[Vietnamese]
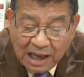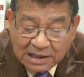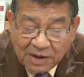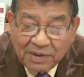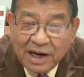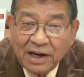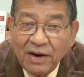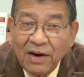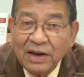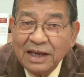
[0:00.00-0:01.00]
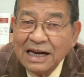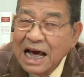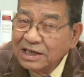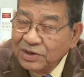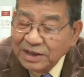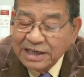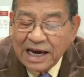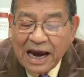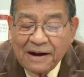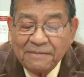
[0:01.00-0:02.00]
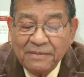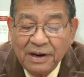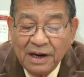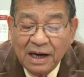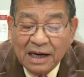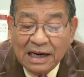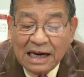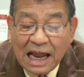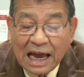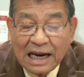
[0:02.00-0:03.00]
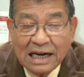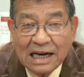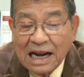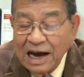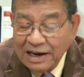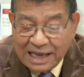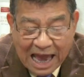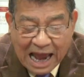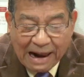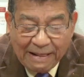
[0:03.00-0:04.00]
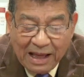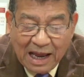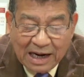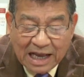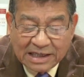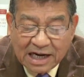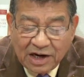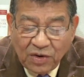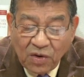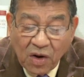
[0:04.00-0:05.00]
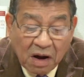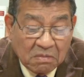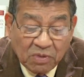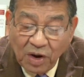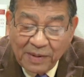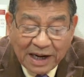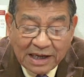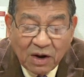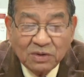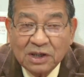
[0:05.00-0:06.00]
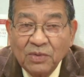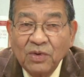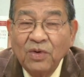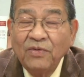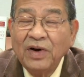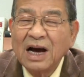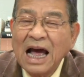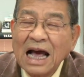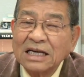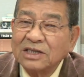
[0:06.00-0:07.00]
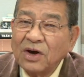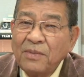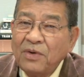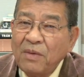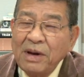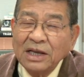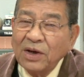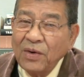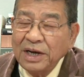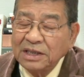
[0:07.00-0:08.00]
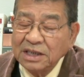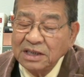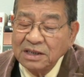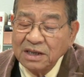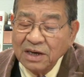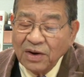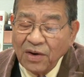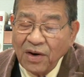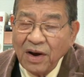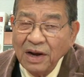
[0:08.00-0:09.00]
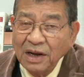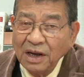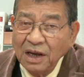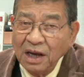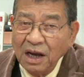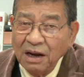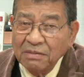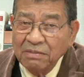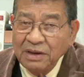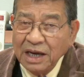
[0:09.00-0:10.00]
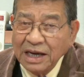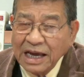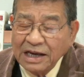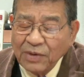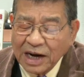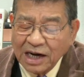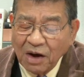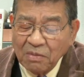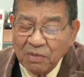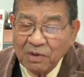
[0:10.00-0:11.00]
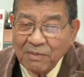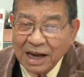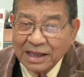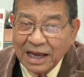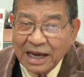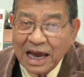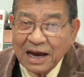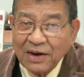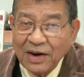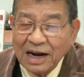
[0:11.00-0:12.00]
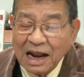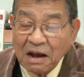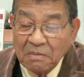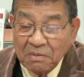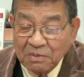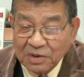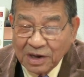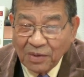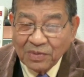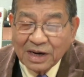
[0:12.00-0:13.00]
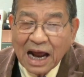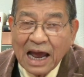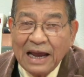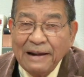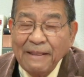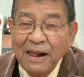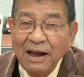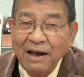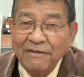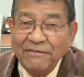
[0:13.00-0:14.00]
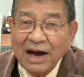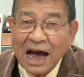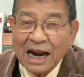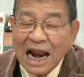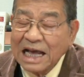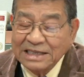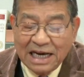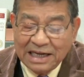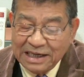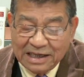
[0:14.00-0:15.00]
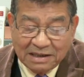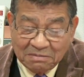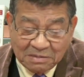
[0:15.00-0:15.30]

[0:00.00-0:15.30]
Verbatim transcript: Trong khi đó thì đa số trẻ em lại là ở nhà để chơi đùa, đuổi bắt nhau trong khu vực hàng xóm của mình thôi chứ chưa có uh, những cái hoạt động mang tính cách gọi là rộng rãi và đa diện như